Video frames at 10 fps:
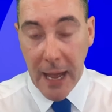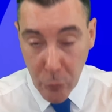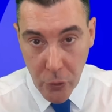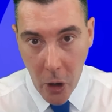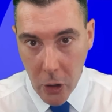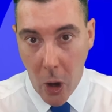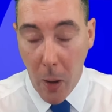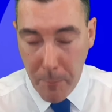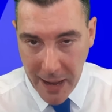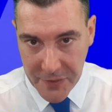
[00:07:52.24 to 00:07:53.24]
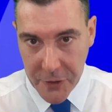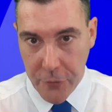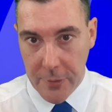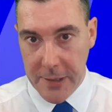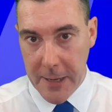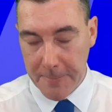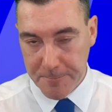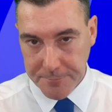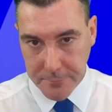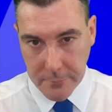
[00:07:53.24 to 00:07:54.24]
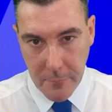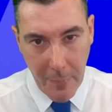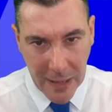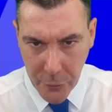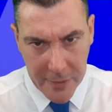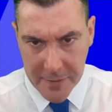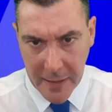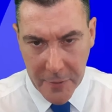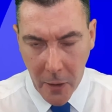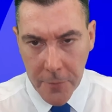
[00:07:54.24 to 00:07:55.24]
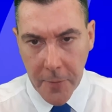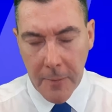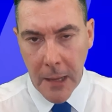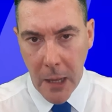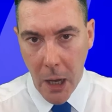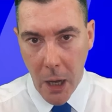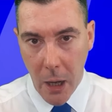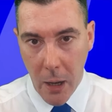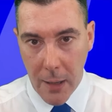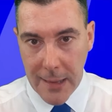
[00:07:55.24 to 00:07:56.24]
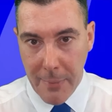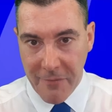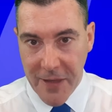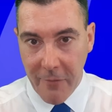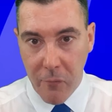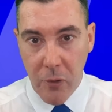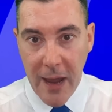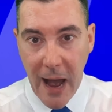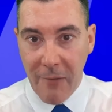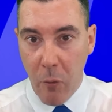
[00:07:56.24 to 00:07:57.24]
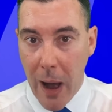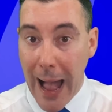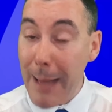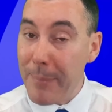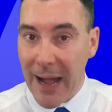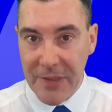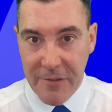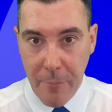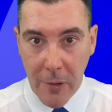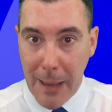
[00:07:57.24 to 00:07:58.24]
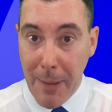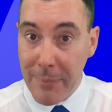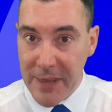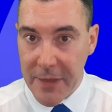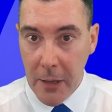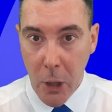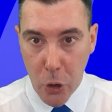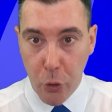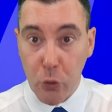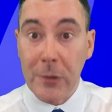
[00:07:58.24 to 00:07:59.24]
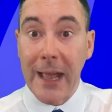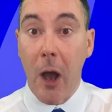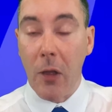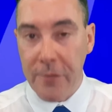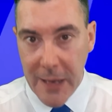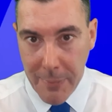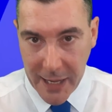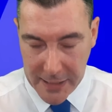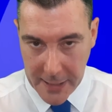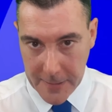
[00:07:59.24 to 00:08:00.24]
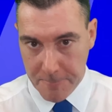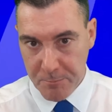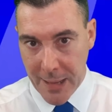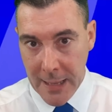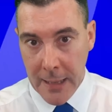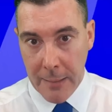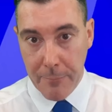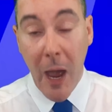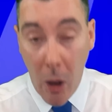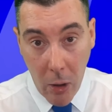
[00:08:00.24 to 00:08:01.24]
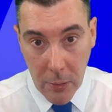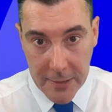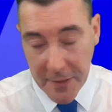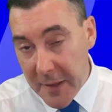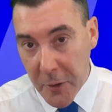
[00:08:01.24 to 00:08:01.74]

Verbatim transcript: et à New York en particulier, dans les années 30, euh, la mafia voulait avoir impérativement la mainmise sur toutes les grandes villes américaines. Mais les